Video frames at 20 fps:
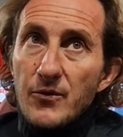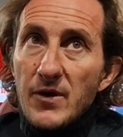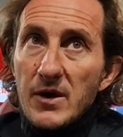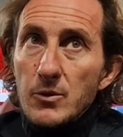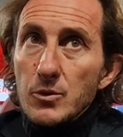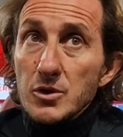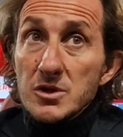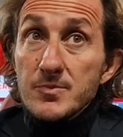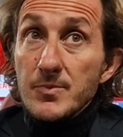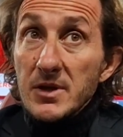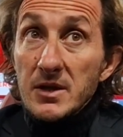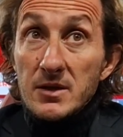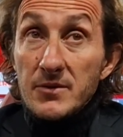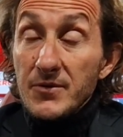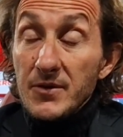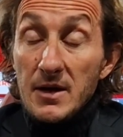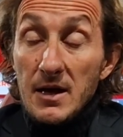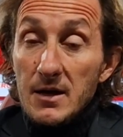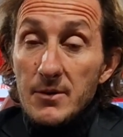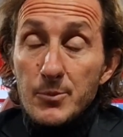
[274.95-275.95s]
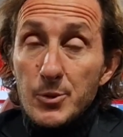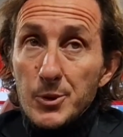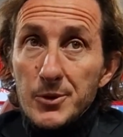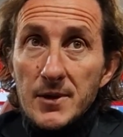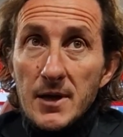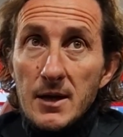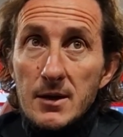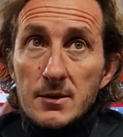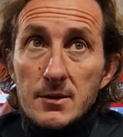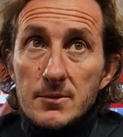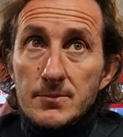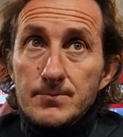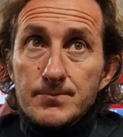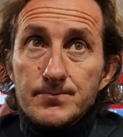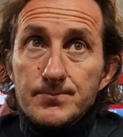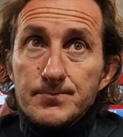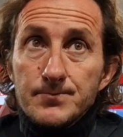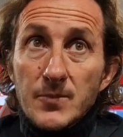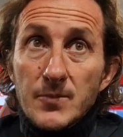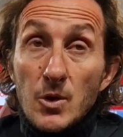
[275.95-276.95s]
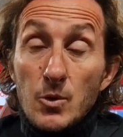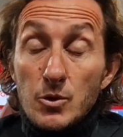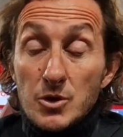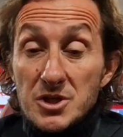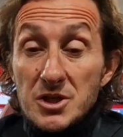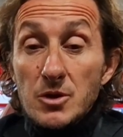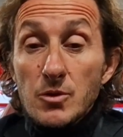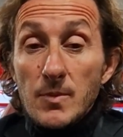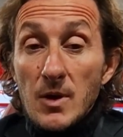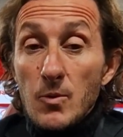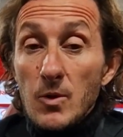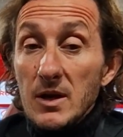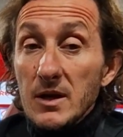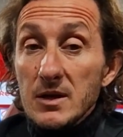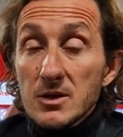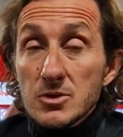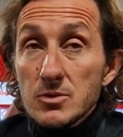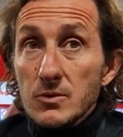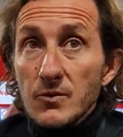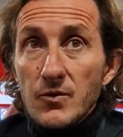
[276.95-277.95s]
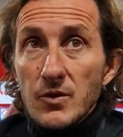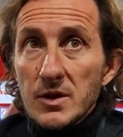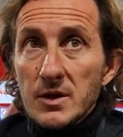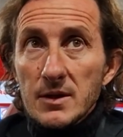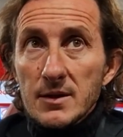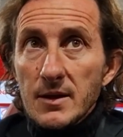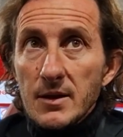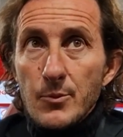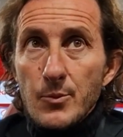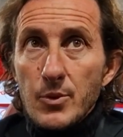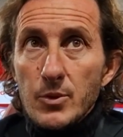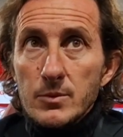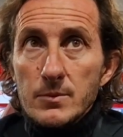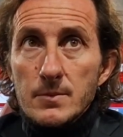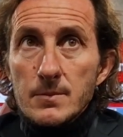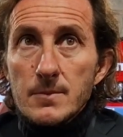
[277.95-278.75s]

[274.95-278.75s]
fare uno sprint finale importante, così come quelli che sono fuori da tempo.